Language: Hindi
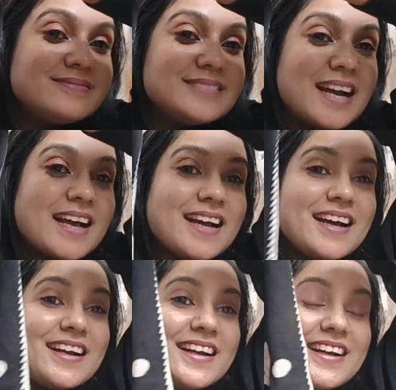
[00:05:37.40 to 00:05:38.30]

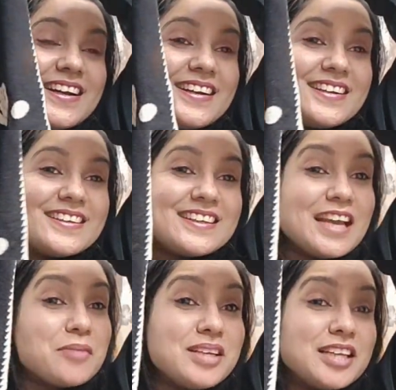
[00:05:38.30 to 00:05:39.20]
ये
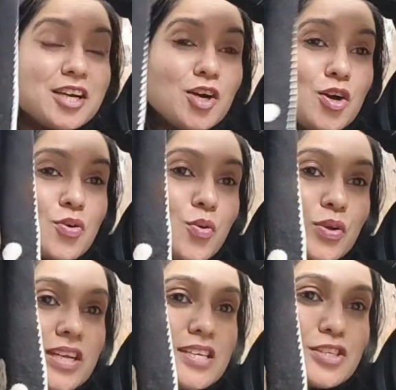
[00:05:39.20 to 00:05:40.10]
आपने देखा होगा
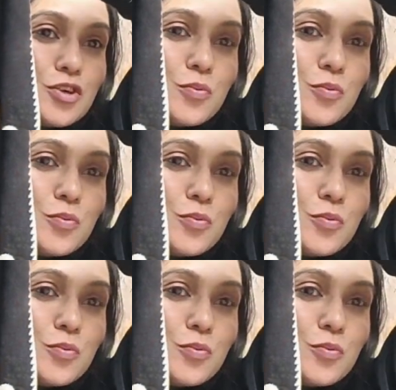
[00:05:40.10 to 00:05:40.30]
कोरियंस को